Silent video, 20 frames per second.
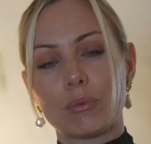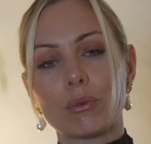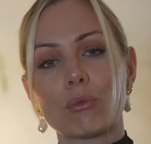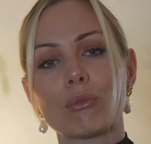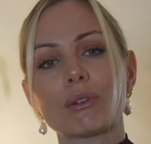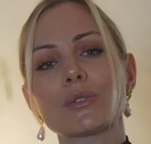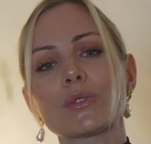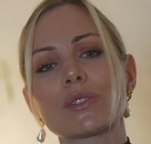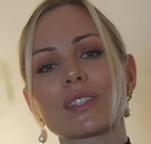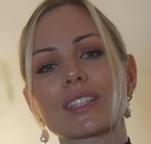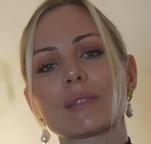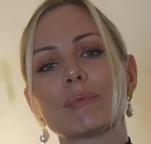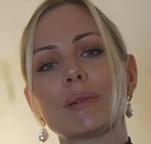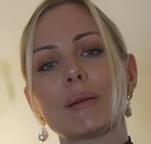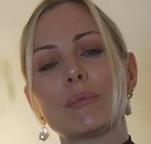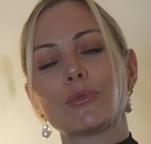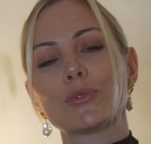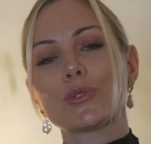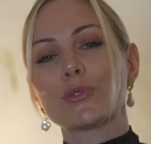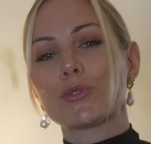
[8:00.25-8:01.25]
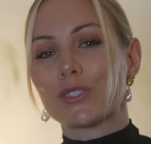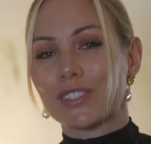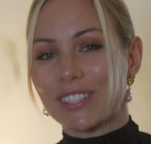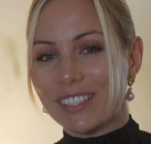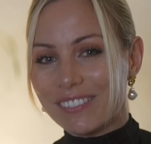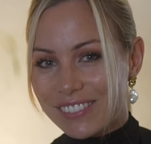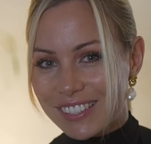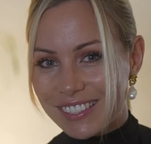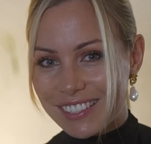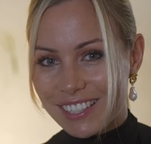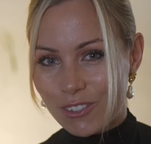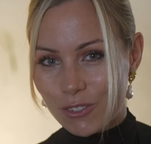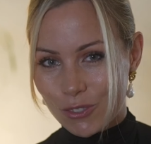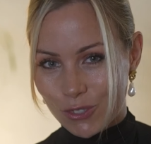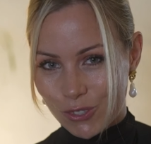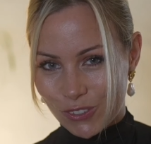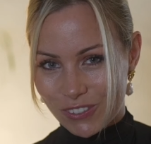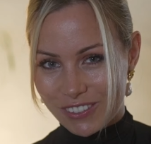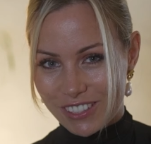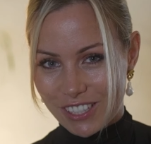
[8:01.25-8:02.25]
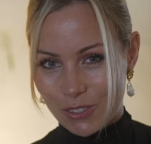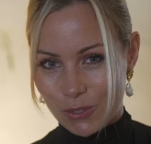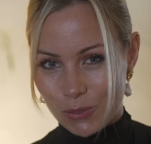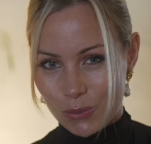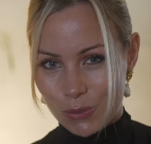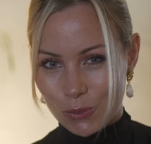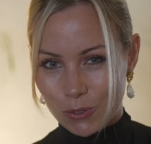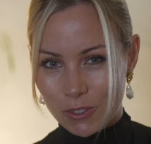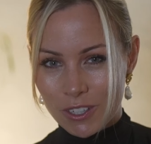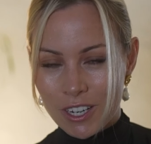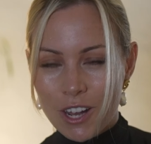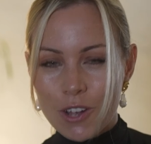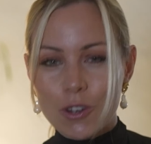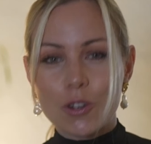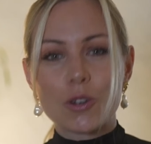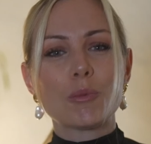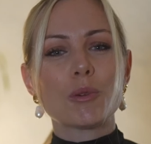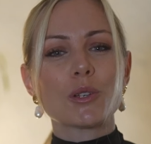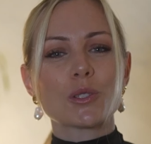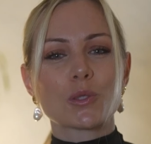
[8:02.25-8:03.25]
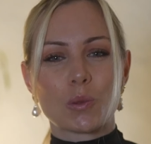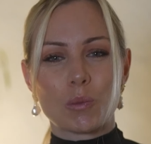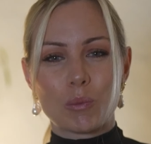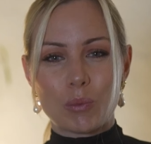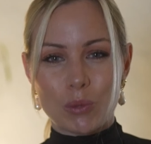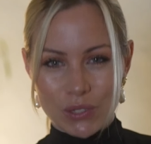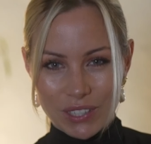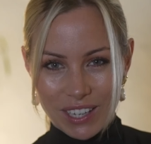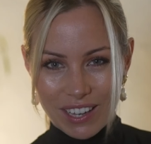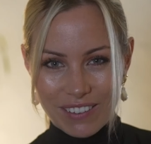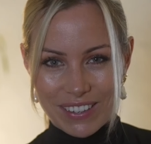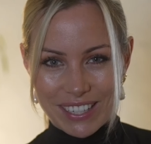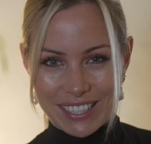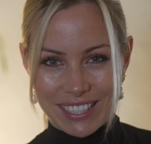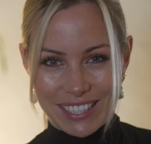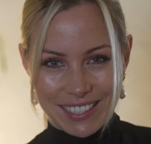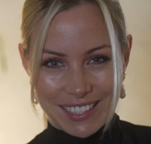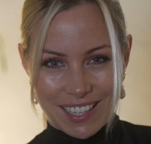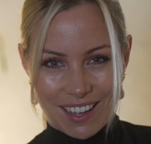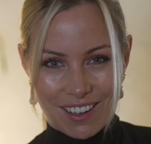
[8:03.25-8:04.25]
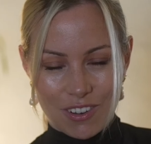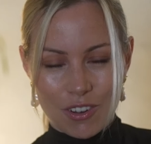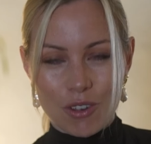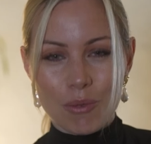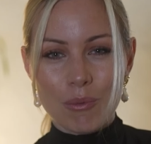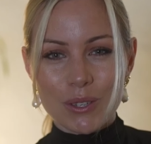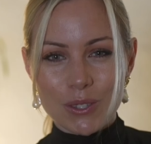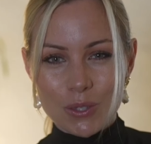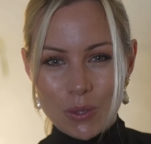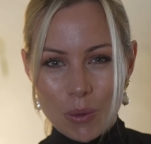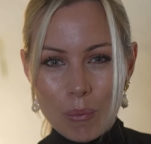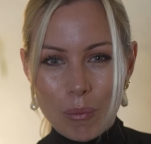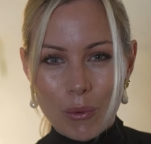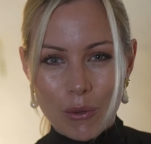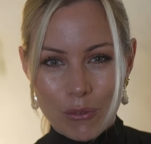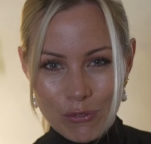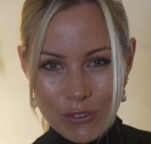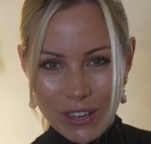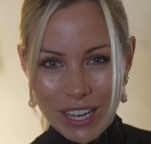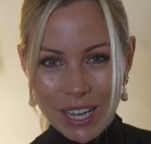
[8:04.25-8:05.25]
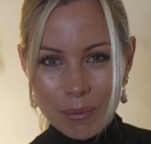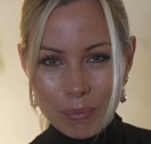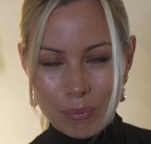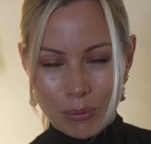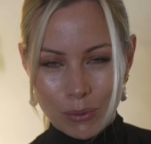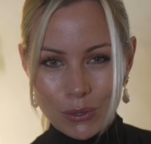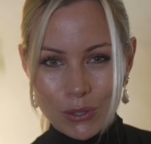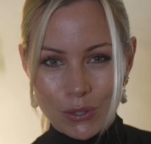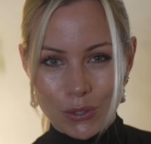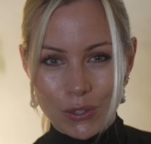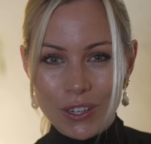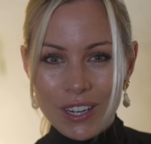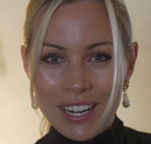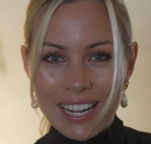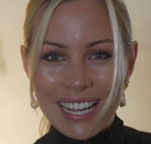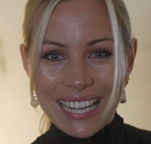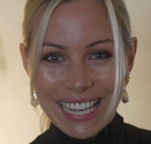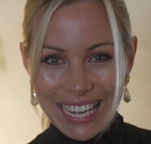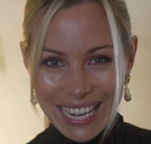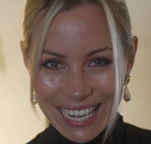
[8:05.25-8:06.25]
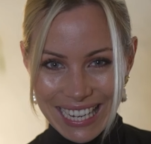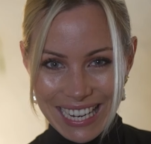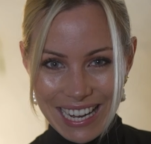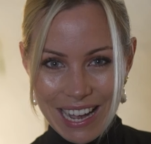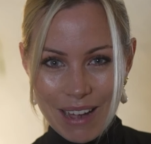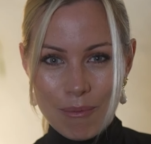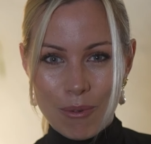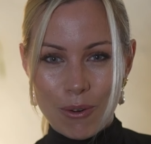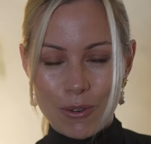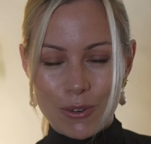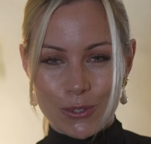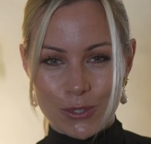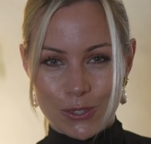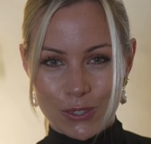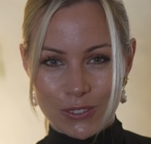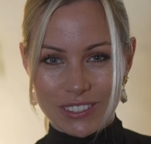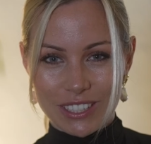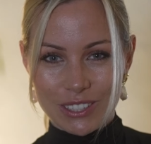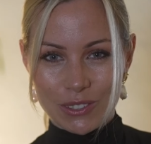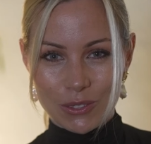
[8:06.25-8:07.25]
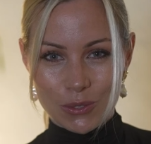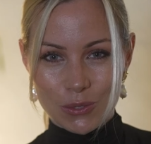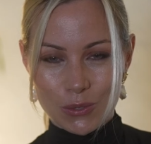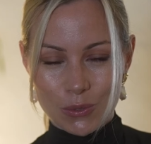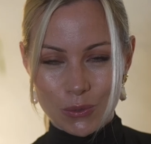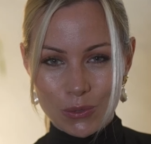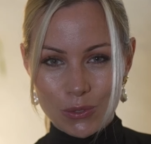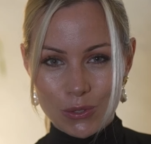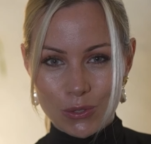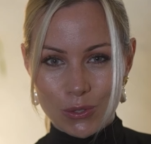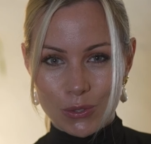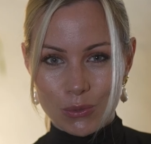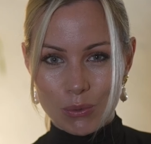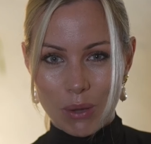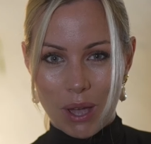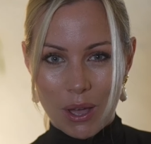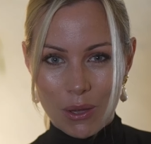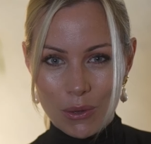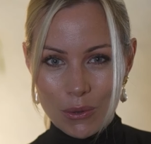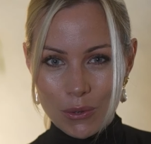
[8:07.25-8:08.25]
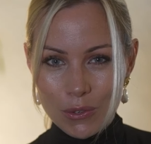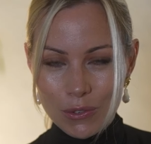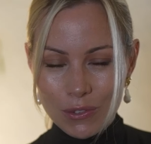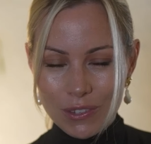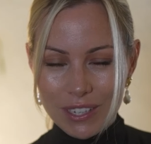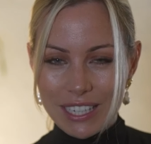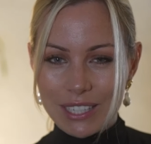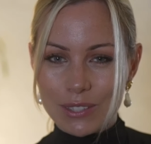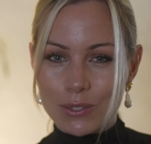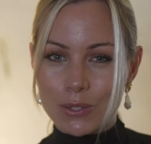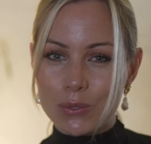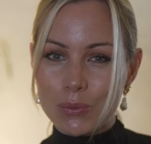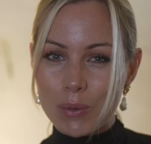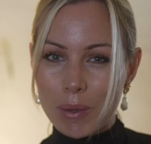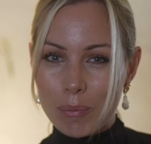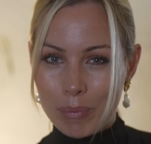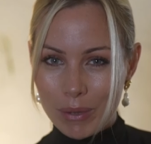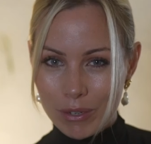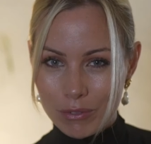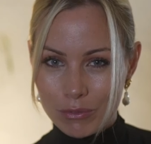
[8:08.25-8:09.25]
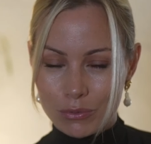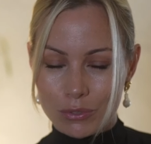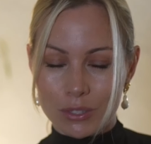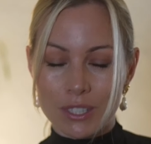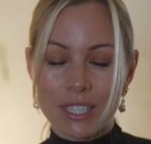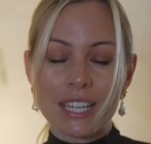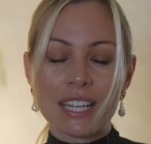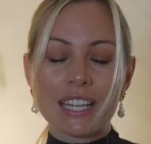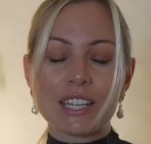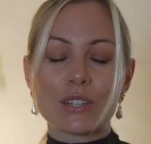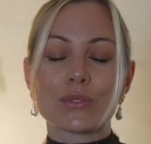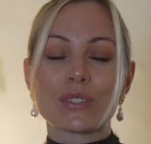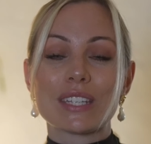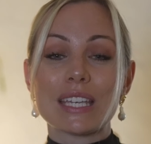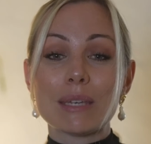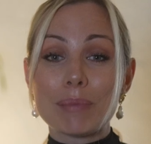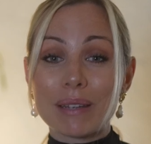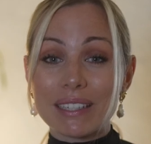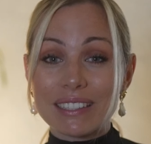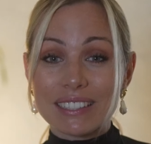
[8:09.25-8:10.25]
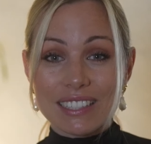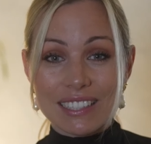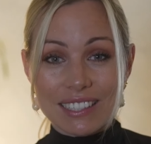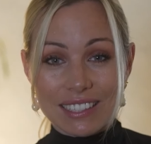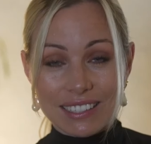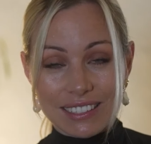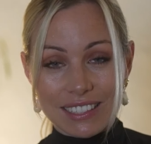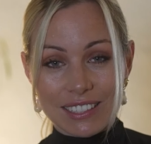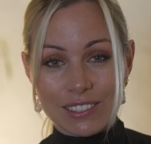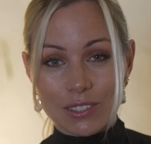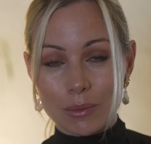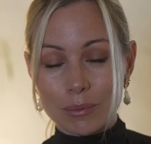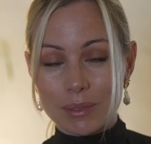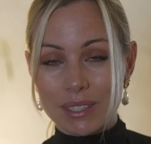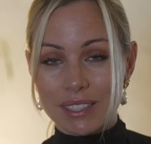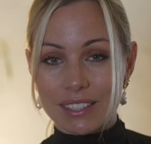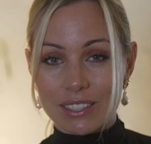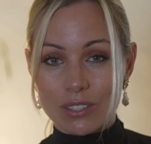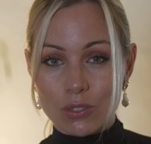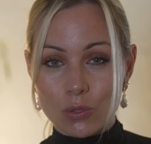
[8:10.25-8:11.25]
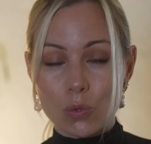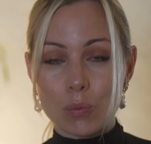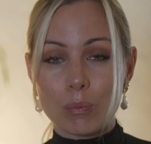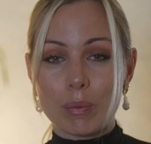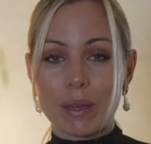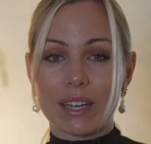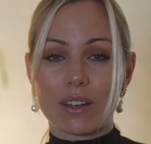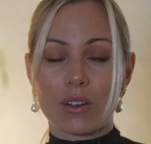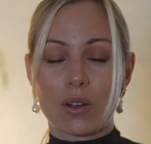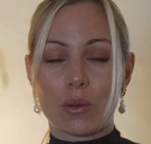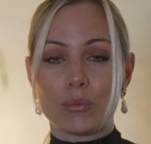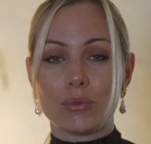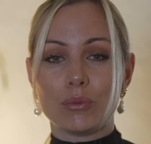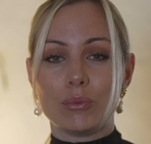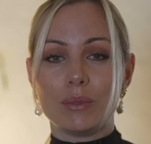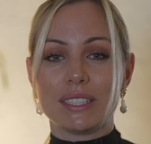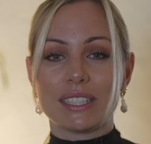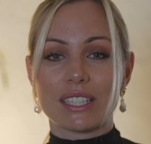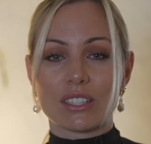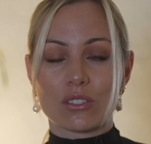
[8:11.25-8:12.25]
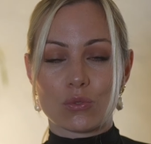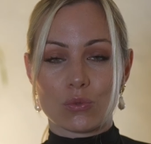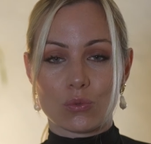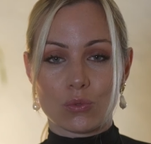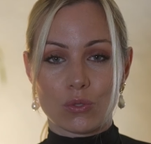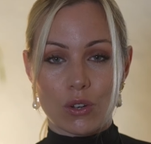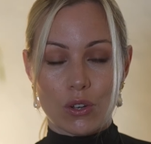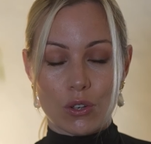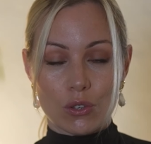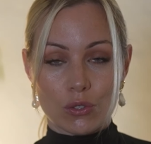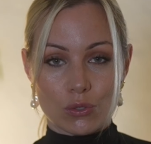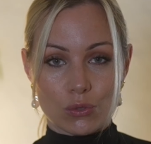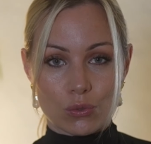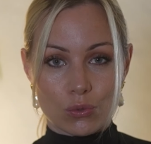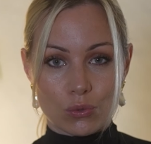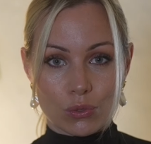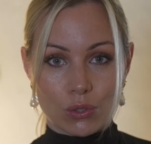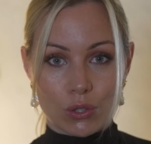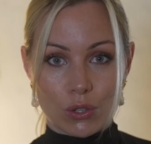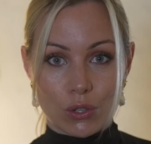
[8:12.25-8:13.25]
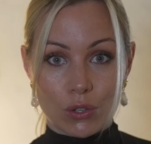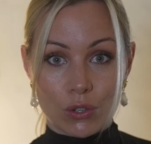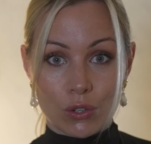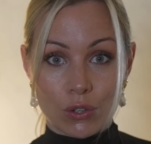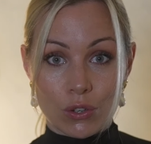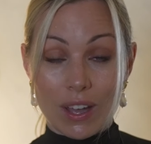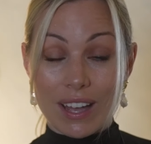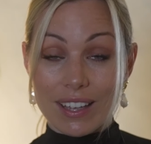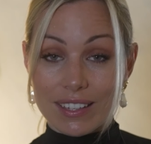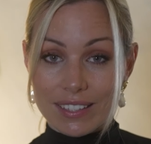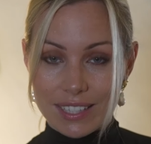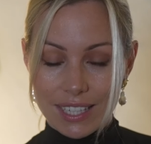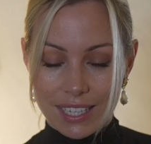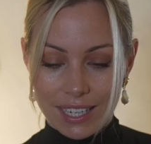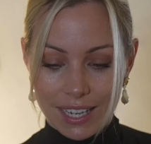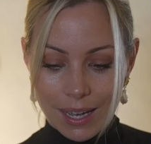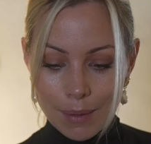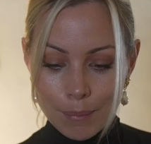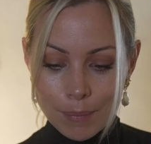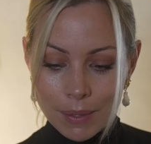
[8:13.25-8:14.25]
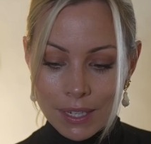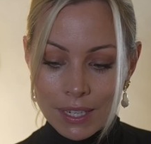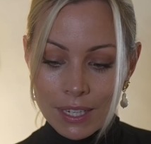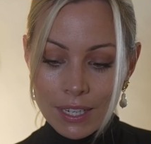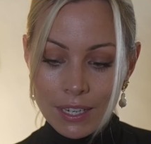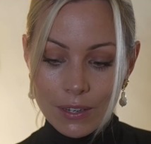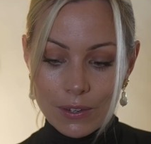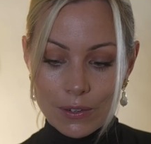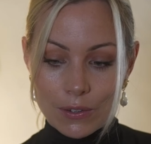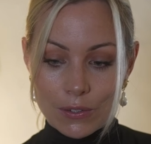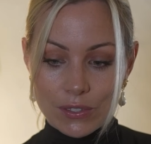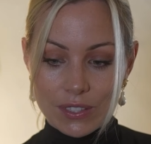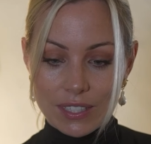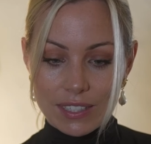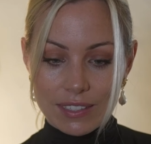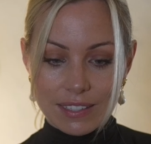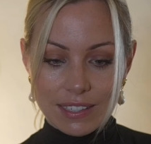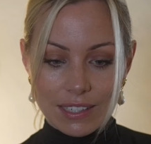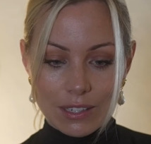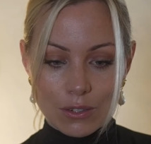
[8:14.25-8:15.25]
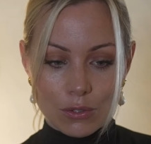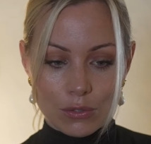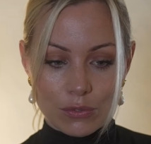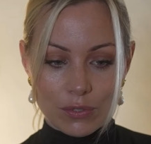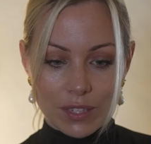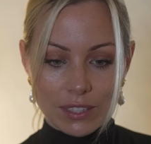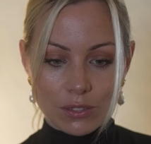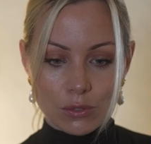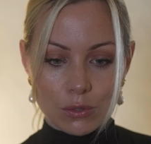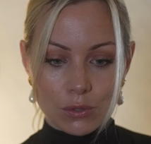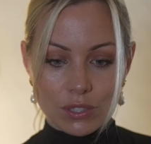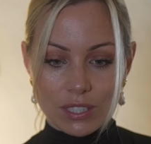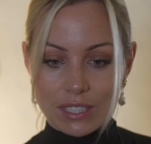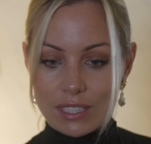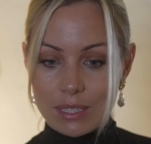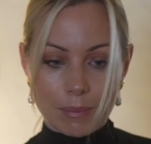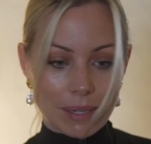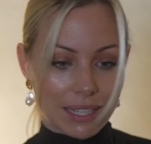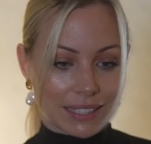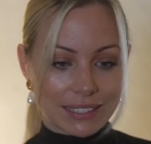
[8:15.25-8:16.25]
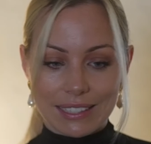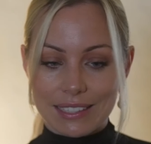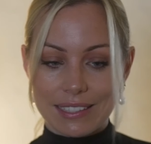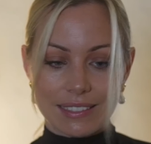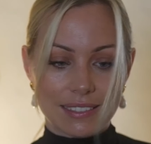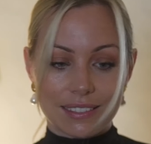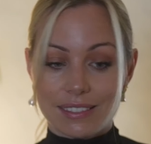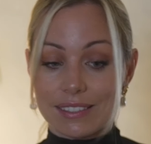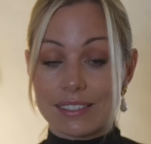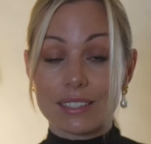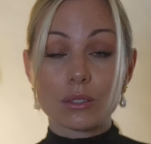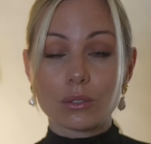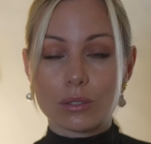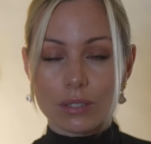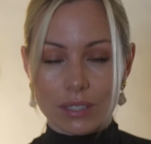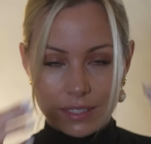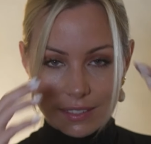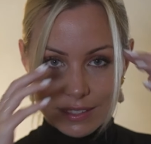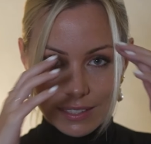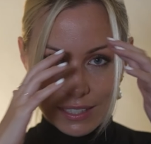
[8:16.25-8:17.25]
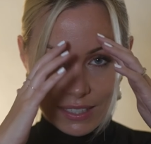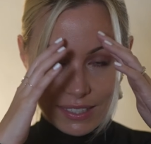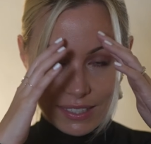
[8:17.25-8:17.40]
Pourquoi ce ne serait pas plutôt vous inviter le centre d'attention Comment est-ce qu'on peut travailler ça Comment est-ce qu'on peut faire pour que réellement le centre d'attention, ce soit eux et ce soit pas vous Je vous avais partagé un exemple qui était super en publication euh, sur euh, Instagram. Euh, c'était le fait que j'ai des mariés qui étaient terrorisés à